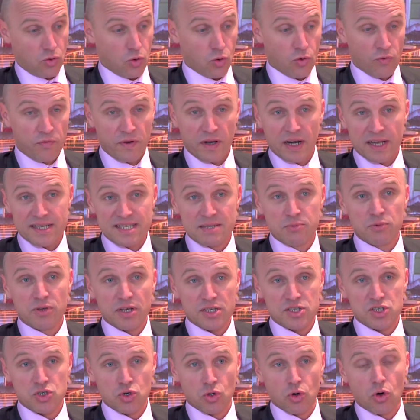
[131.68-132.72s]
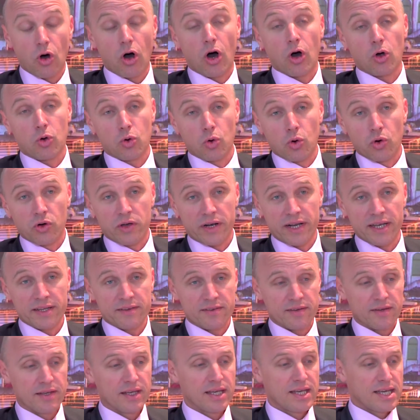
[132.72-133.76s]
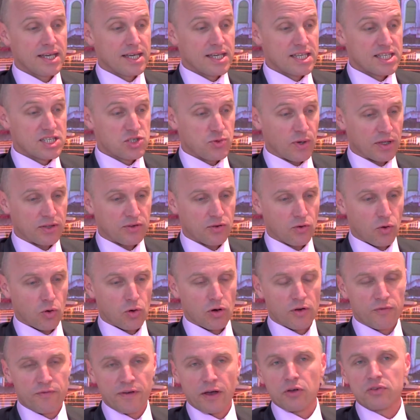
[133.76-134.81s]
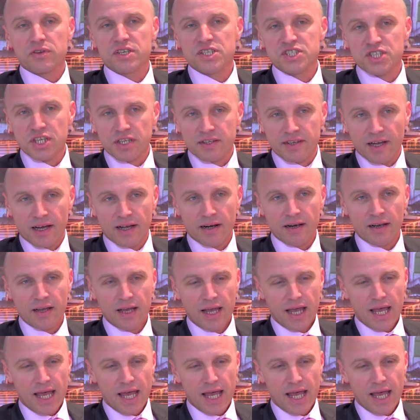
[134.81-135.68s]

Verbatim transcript: on fait la simulation en concrète, soit on le fait en digital.